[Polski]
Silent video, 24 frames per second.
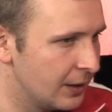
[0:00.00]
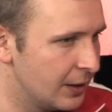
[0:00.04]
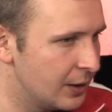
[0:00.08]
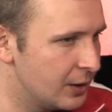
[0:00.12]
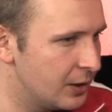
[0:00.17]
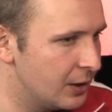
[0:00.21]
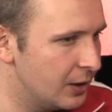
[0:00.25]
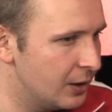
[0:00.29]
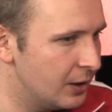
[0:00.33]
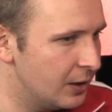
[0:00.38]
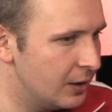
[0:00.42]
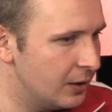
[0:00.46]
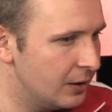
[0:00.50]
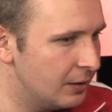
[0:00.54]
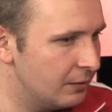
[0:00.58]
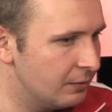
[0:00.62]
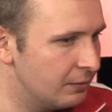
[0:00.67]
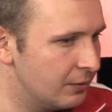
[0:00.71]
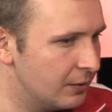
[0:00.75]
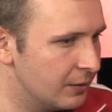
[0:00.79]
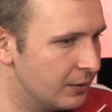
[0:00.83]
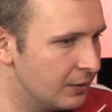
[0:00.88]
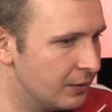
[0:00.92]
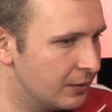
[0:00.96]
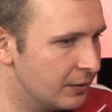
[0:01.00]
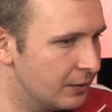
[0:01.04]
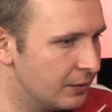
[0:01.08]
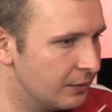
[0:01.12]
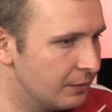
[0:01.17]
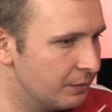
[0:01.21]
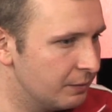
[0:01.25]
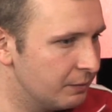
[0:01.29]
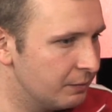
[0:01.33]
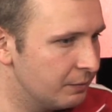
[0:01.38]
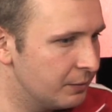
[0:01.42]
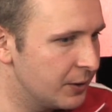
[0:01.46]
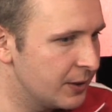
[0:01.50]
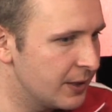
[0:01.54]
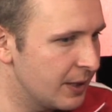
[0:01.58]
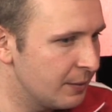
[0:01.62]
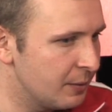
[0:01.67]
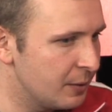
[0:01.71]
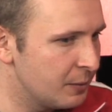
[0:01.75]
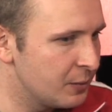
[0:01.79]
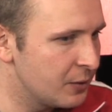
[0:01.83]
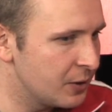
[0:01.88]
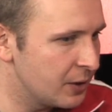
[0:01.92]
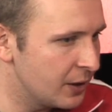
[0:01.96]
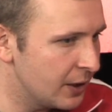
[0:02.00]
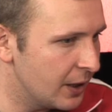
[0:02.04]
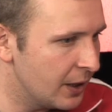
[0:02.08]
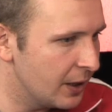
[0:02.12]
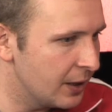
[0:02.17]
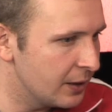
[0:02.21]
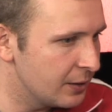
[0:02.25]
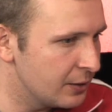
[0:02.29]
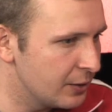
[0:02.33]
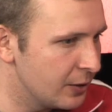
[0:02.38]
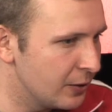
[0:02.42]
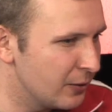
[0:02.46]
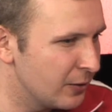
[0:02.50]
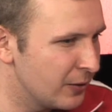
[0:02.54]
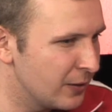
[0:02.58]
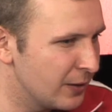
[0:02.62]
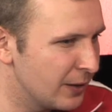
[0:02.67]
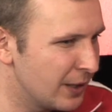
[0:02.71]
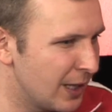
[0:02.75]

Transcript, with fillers: Jeśli y chcemy przyjechać do